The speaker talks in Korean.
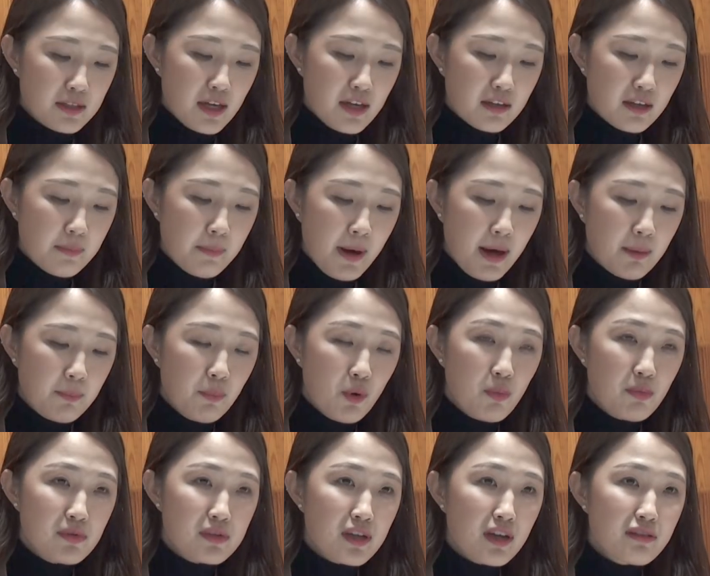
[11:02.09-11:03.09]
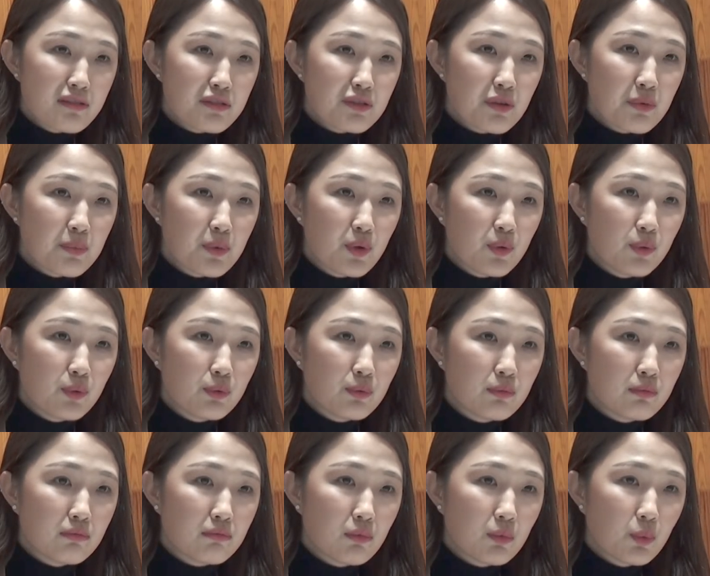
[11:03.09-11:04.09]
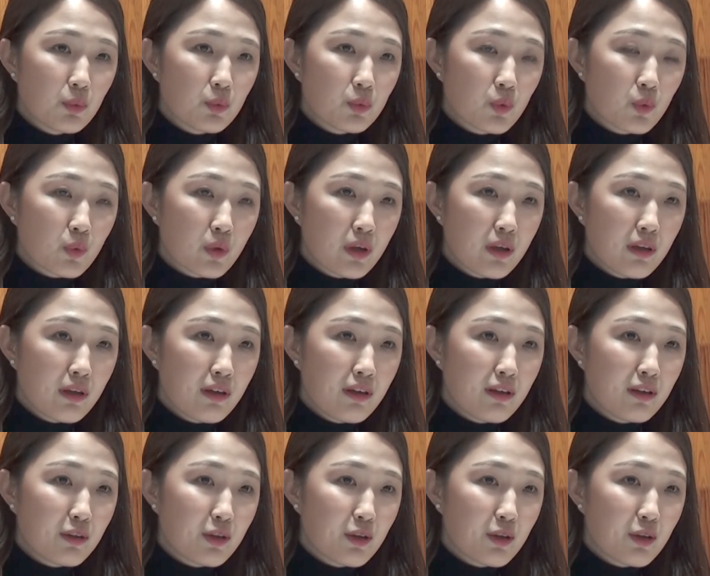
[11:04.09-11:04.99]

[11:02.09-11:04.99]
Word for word: 자기 방법을 찾으려면 어떻게 해야